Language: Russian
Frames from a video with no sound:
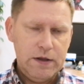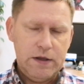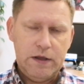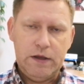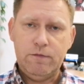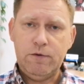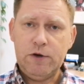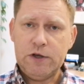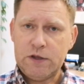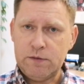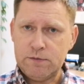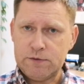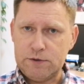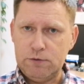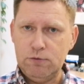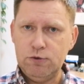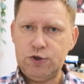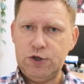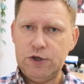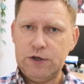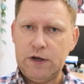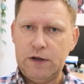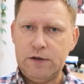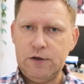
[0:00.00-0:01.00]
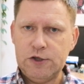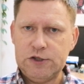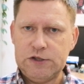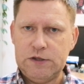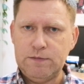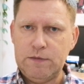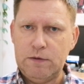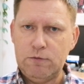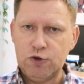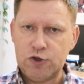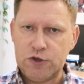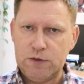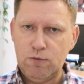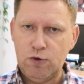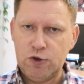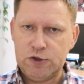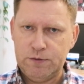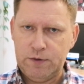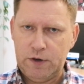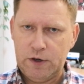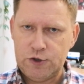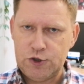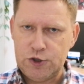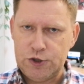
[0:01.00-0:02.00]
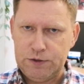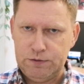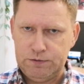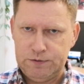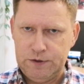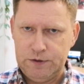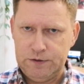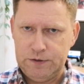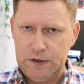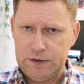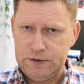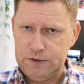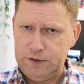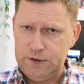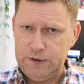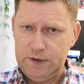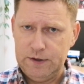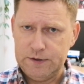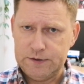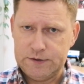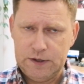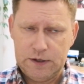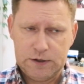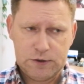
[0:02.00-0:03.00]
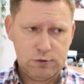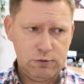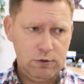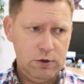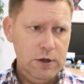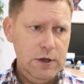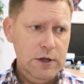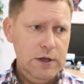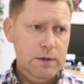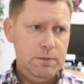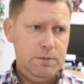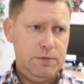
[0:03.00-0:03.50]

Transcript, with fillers: И в этом случае, конечно, мы уже можем рассчитывать на детализацию,